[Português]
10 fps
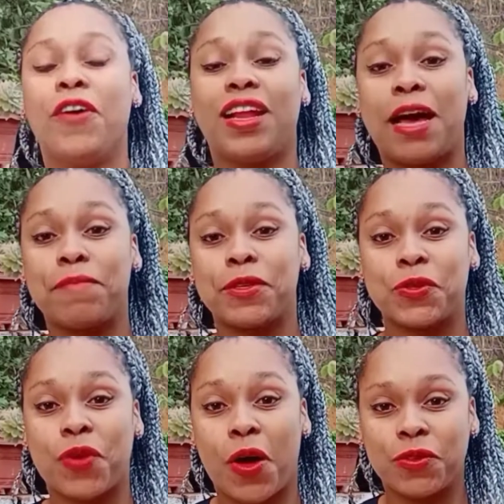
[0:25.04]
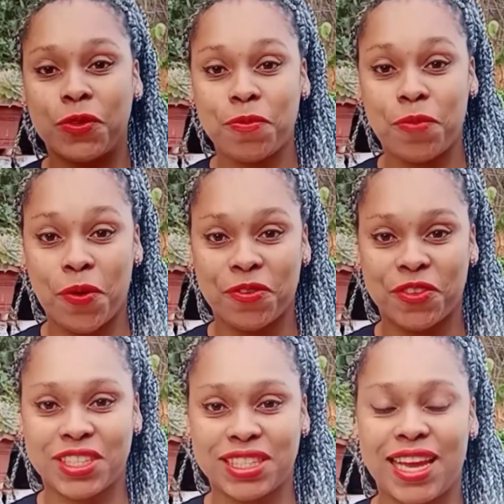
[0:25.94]
Olá pessoal, tudo bom com
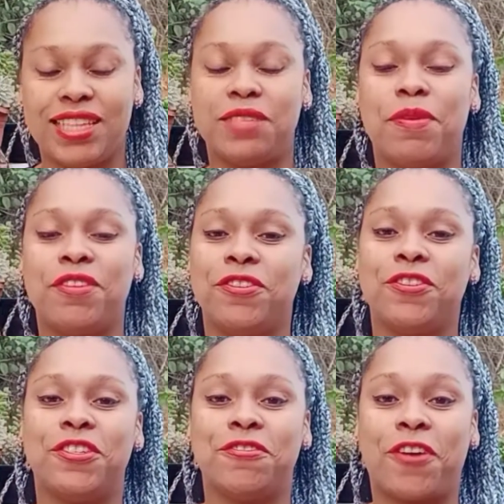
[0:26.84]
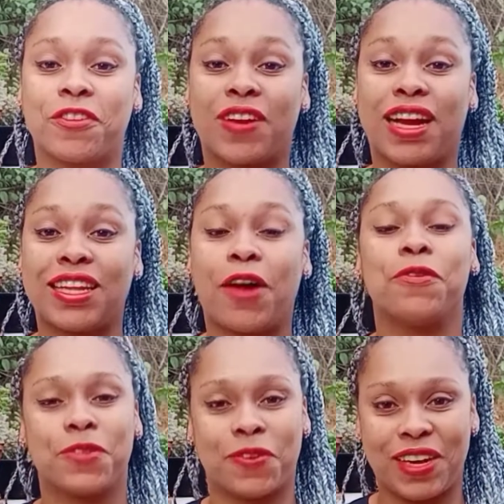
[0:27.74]
vocês? Bem-vindo de volta ao canal
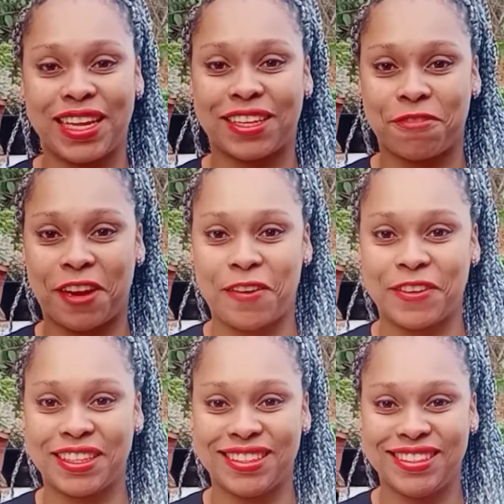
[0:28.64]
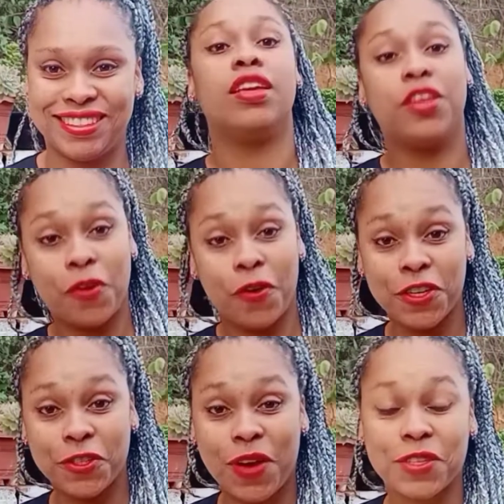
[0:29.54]
Suculenta Flower. E
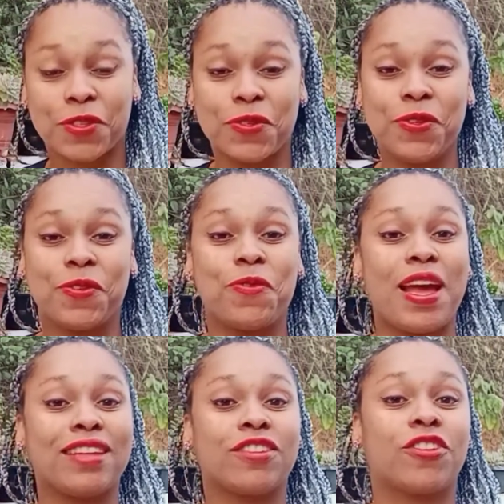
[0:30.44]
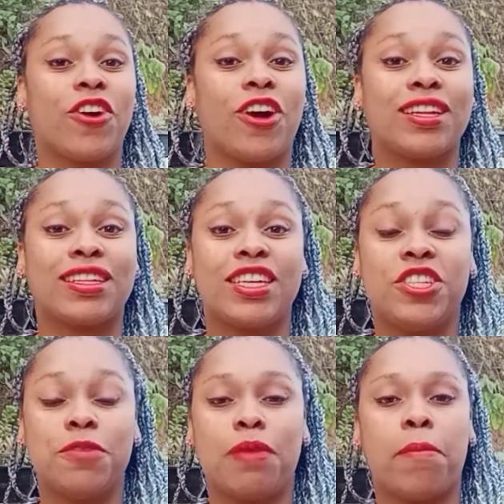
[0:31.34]
hoje o assunto é torta
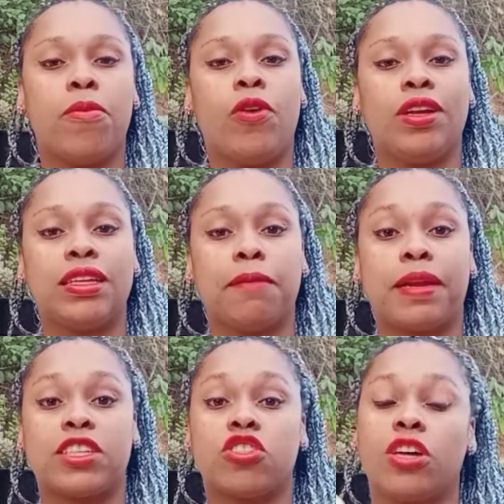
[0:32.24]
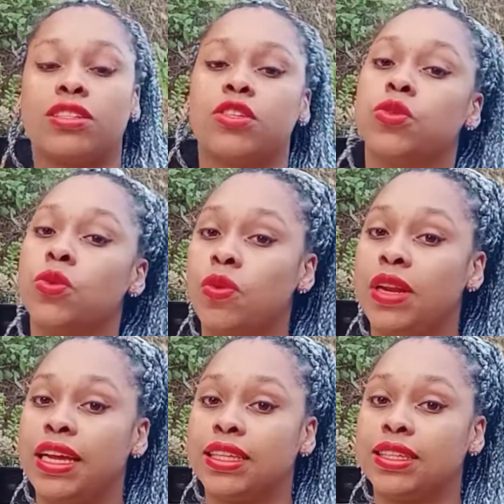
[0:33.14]
de mamona para as nossas
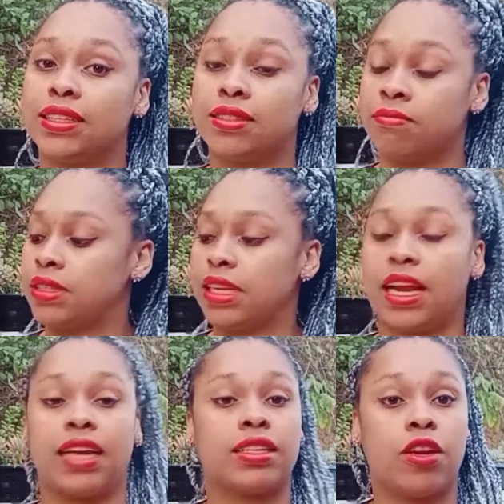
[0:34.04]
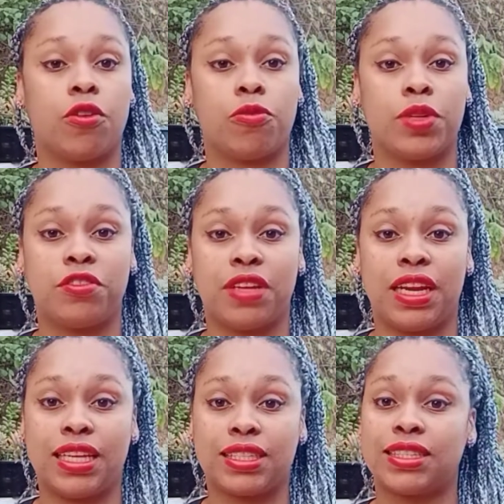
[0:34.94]
suculentas. Será que tem alguma
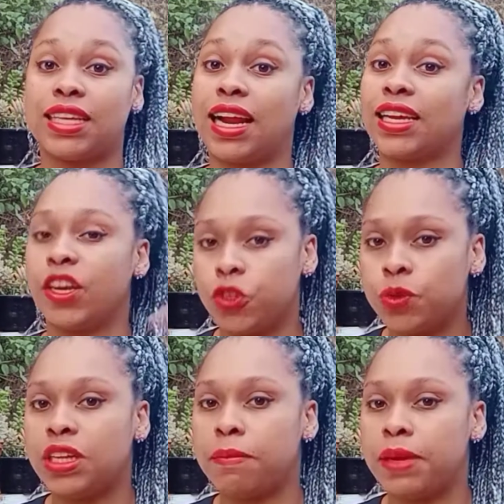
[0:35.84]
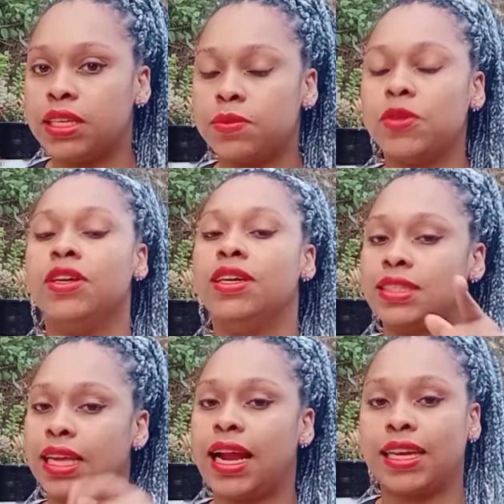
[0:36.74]
diferença? Será que ajuda mesmo?
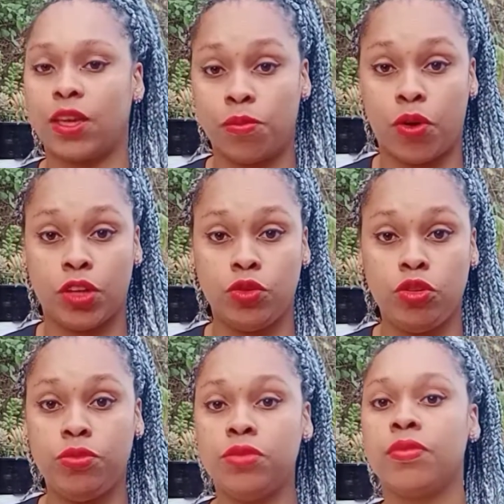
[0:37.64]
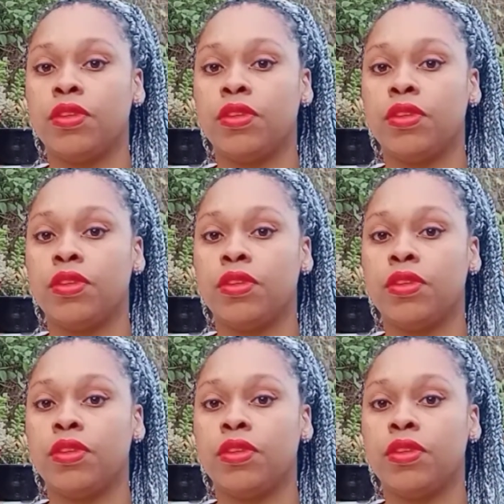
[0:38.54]
Será que é um bom adubo?